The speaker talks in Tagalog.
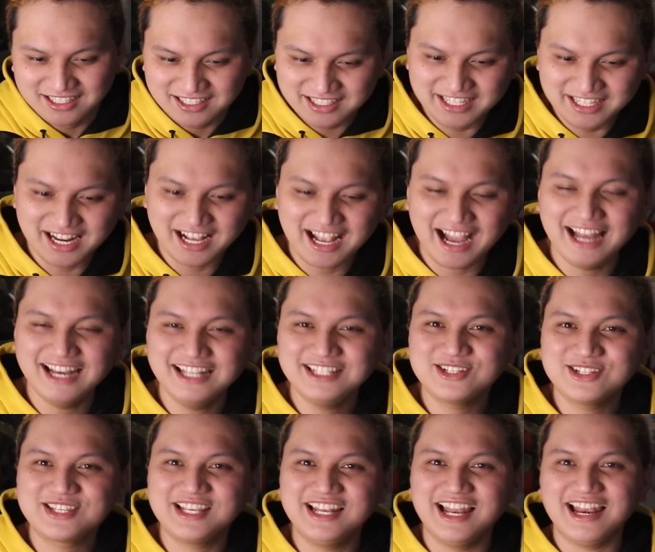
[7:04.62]
Ginagalit
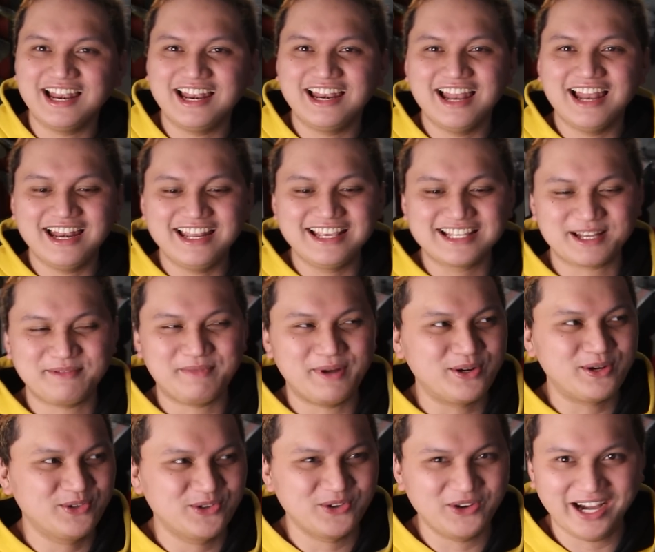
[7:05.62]
niya si La Lalisa
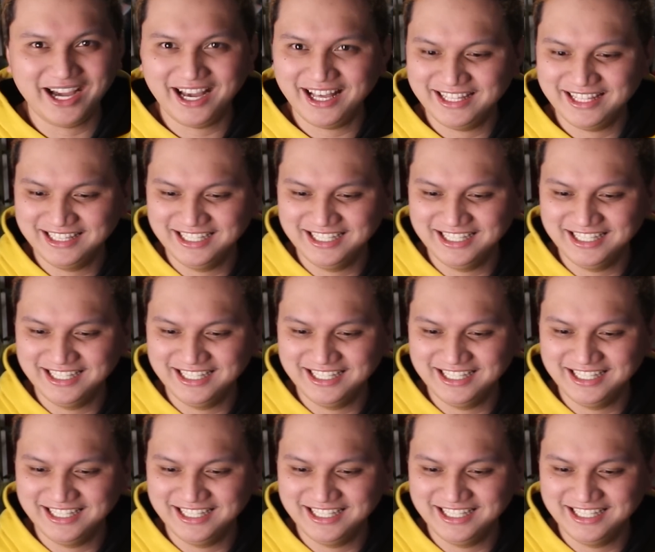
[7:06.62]
Manukan.